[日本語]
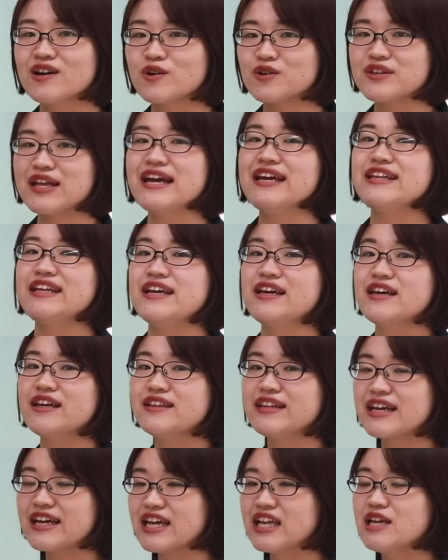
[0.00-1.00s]
答えで
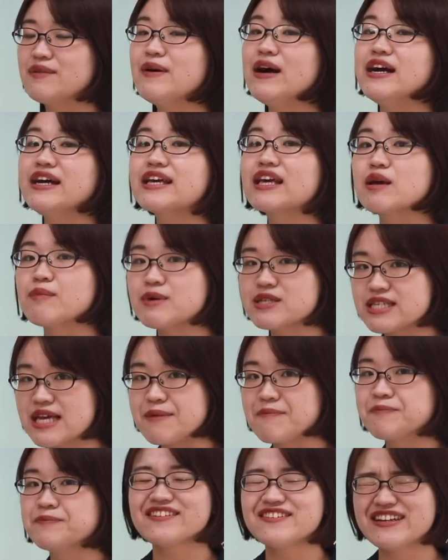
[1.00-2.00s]
なければいけません